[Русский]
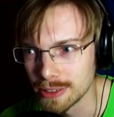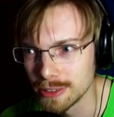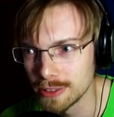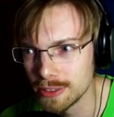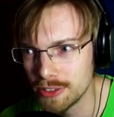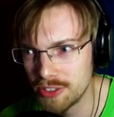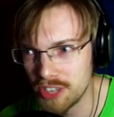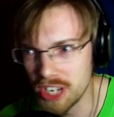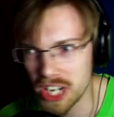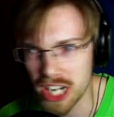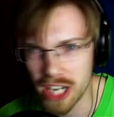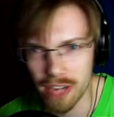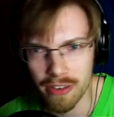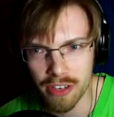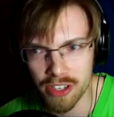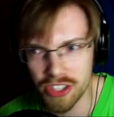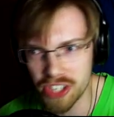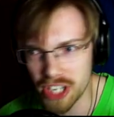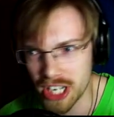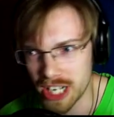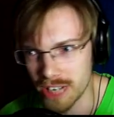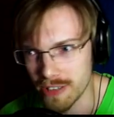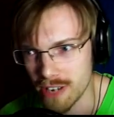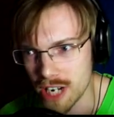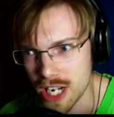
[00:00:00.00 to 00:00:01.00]
Дикого,
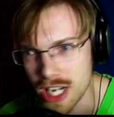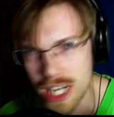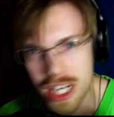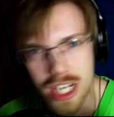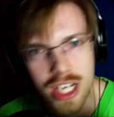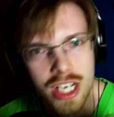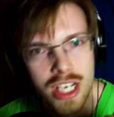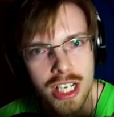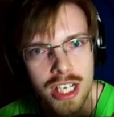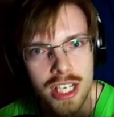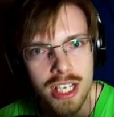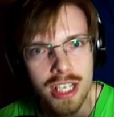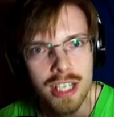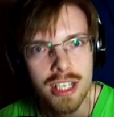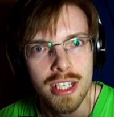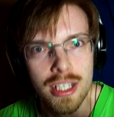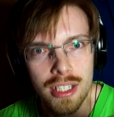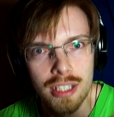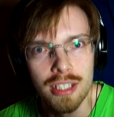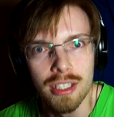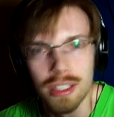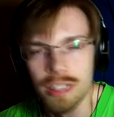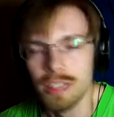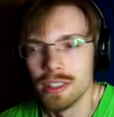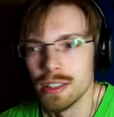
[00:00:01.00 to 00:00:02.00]
дикого
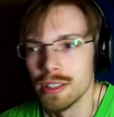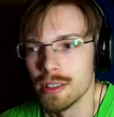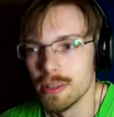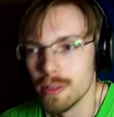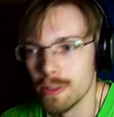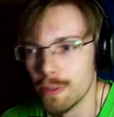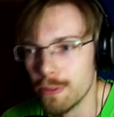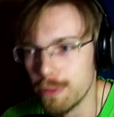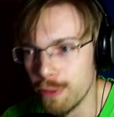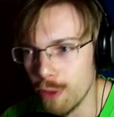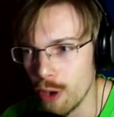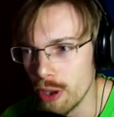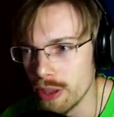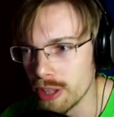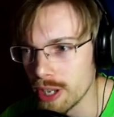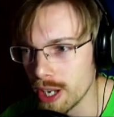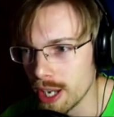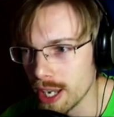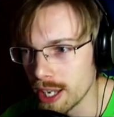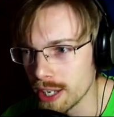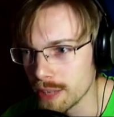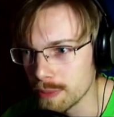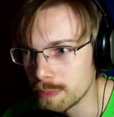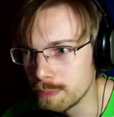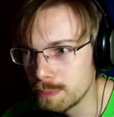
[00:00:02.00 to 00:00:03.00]

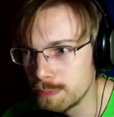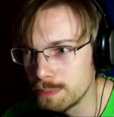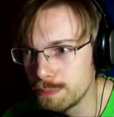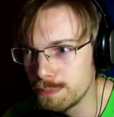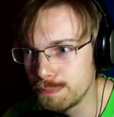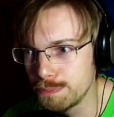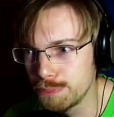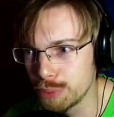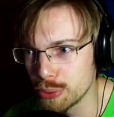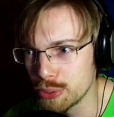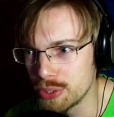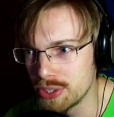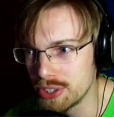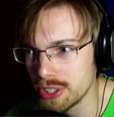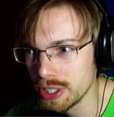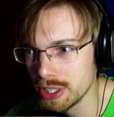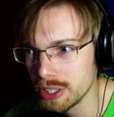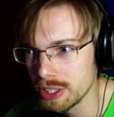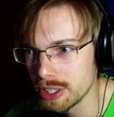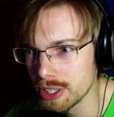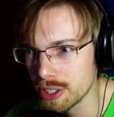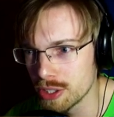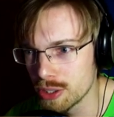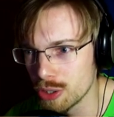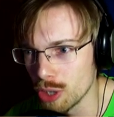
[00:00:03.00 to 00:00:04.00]
Война
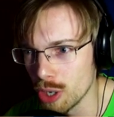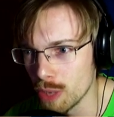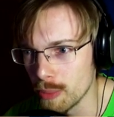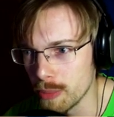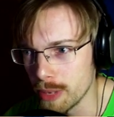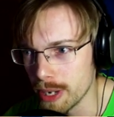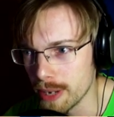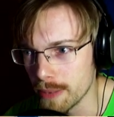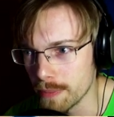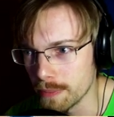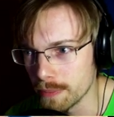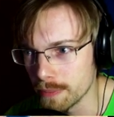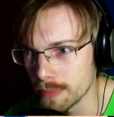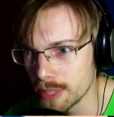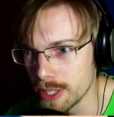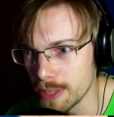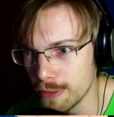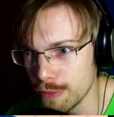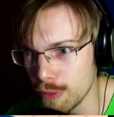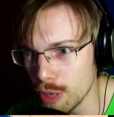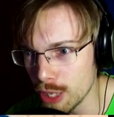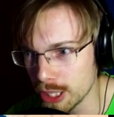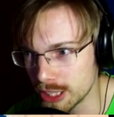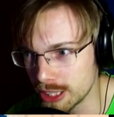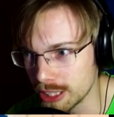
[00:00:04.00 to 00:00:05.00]
пустыни зомби. И
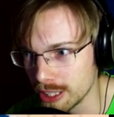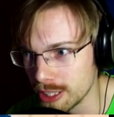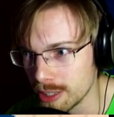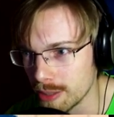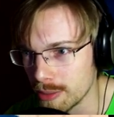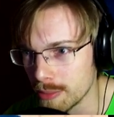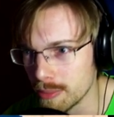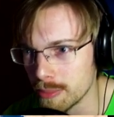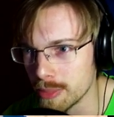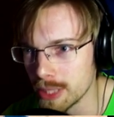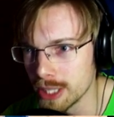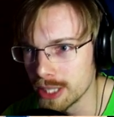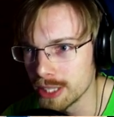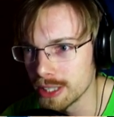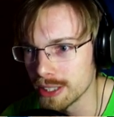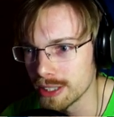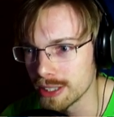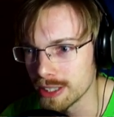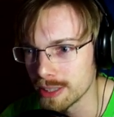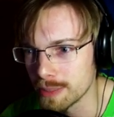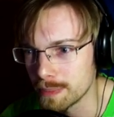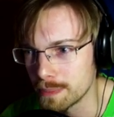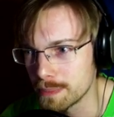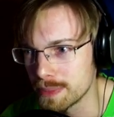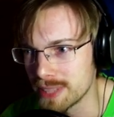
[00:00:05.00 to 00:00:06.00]
вот
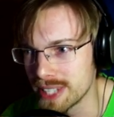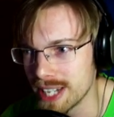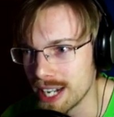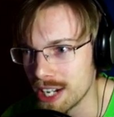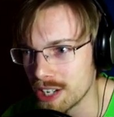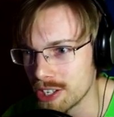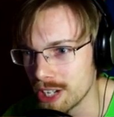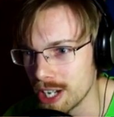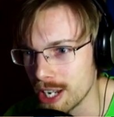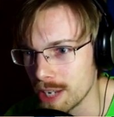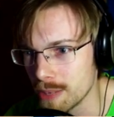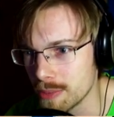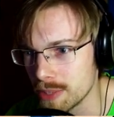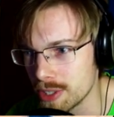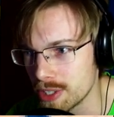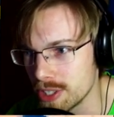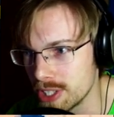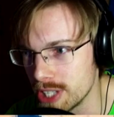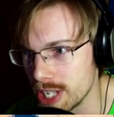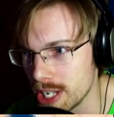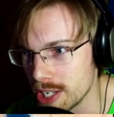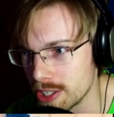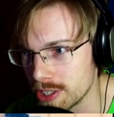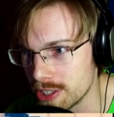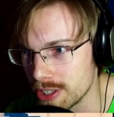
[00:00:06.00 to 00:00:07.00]
мы сражаемся
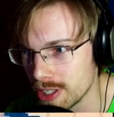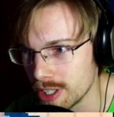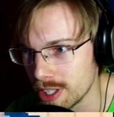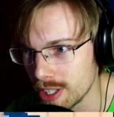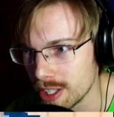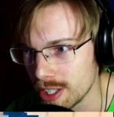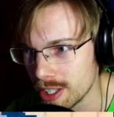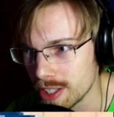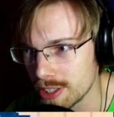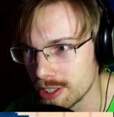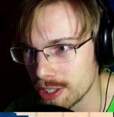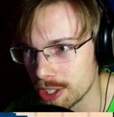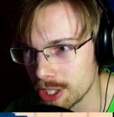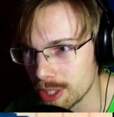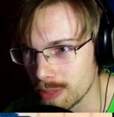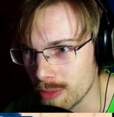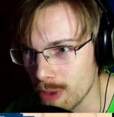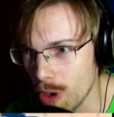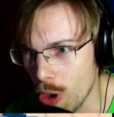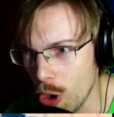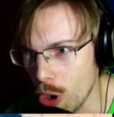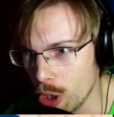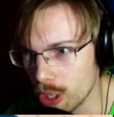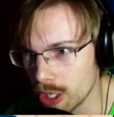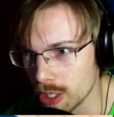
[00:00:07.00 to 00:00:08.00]
здесь с
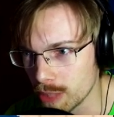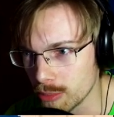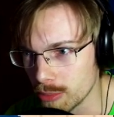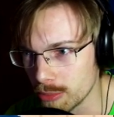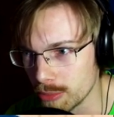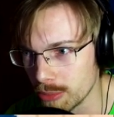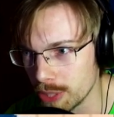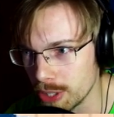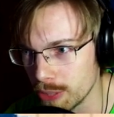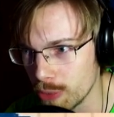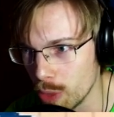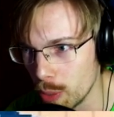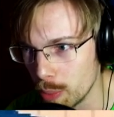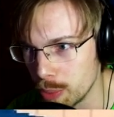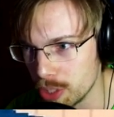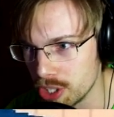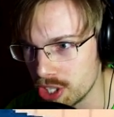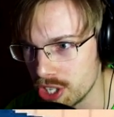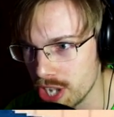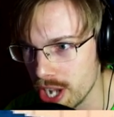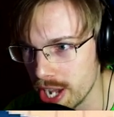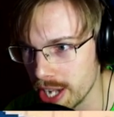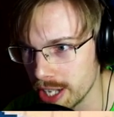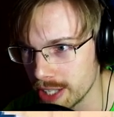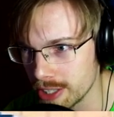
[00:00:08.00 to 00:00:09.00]
этим огром в его
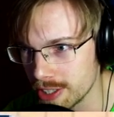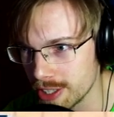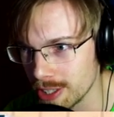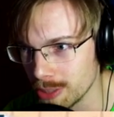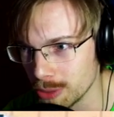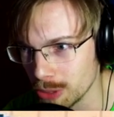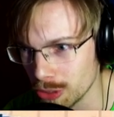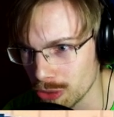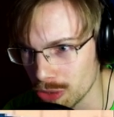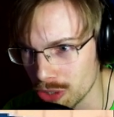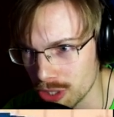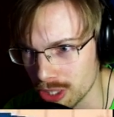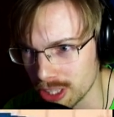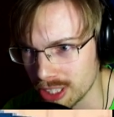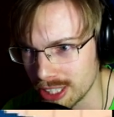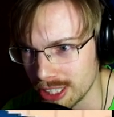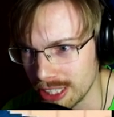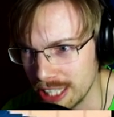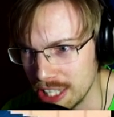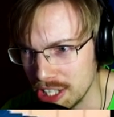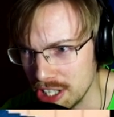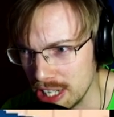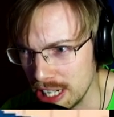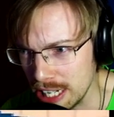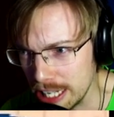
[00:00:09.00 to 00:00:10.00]
пещере, где у него стоит
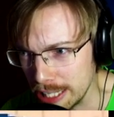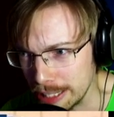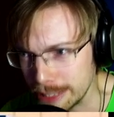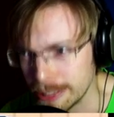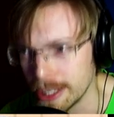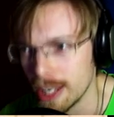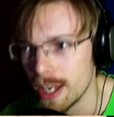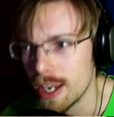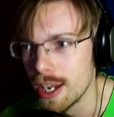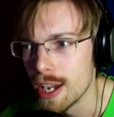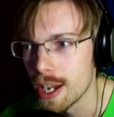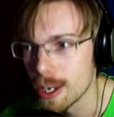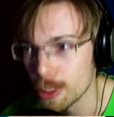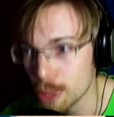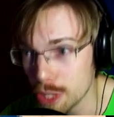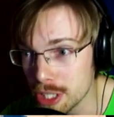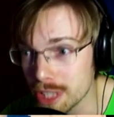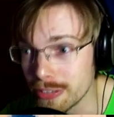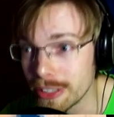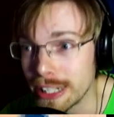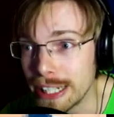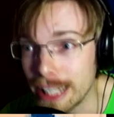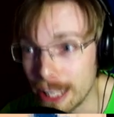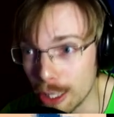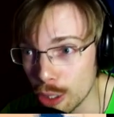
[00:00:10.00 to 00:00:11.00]
холодильник,
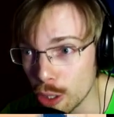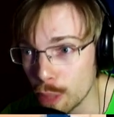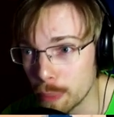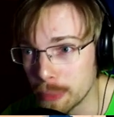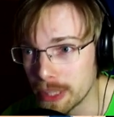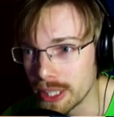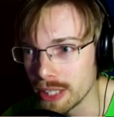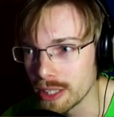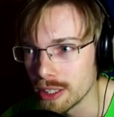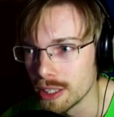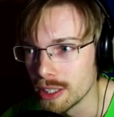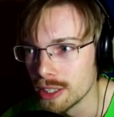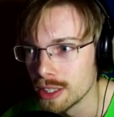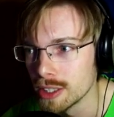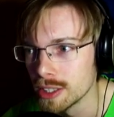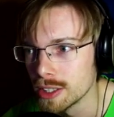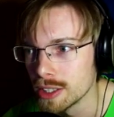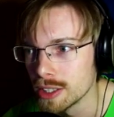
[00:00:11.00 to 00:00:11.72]
розовые коробки.